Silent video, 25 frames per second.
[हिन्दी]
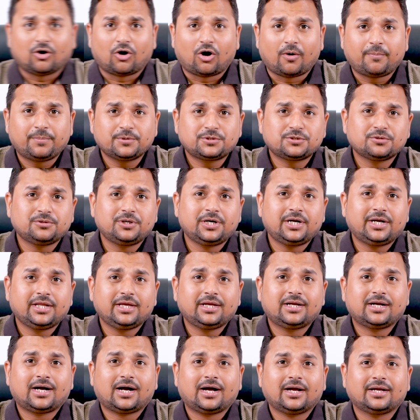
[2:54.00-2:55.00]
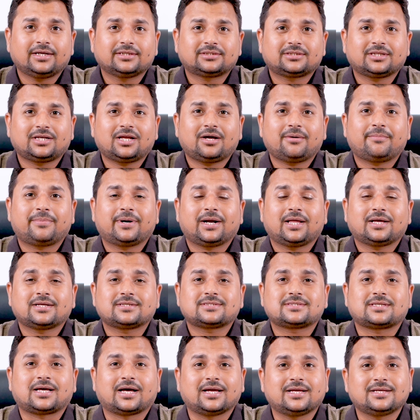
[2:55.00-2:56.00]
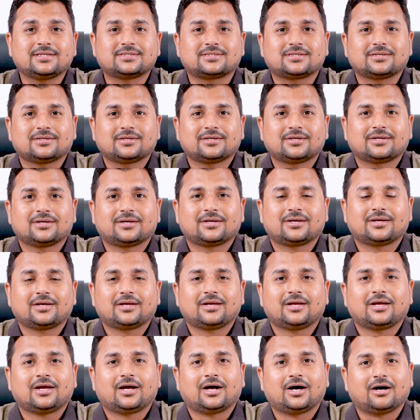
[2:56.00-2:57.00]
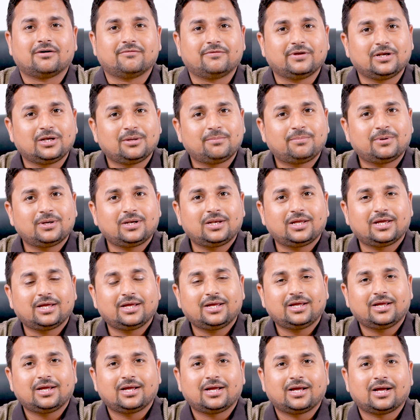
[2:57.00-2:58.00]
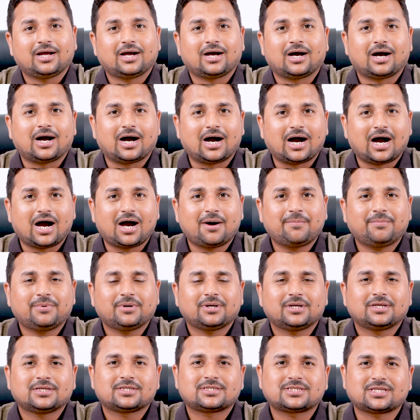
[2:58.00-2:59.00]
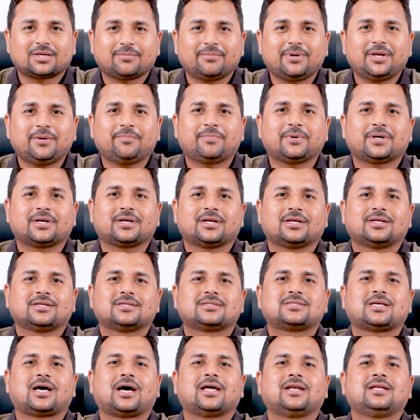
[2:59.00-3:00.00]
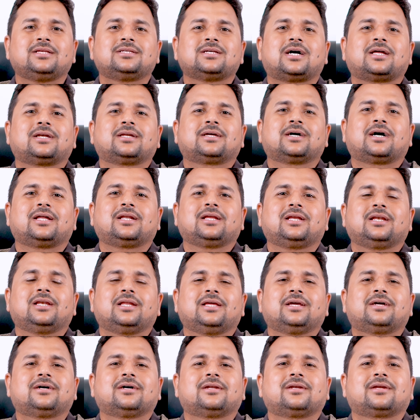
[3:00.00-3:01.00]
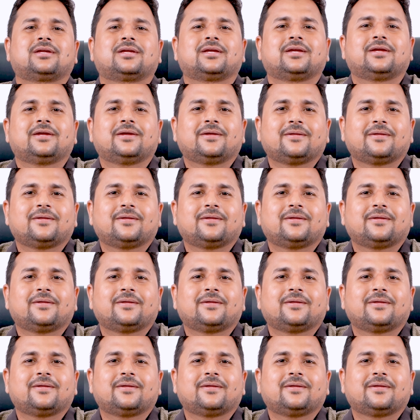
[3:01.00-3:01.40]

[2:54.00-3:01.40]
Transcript: अपॉर्चुनिटी का इतना बड़ा साइज अवेलेबल है आप समय पर सारी जानकारी लेकर के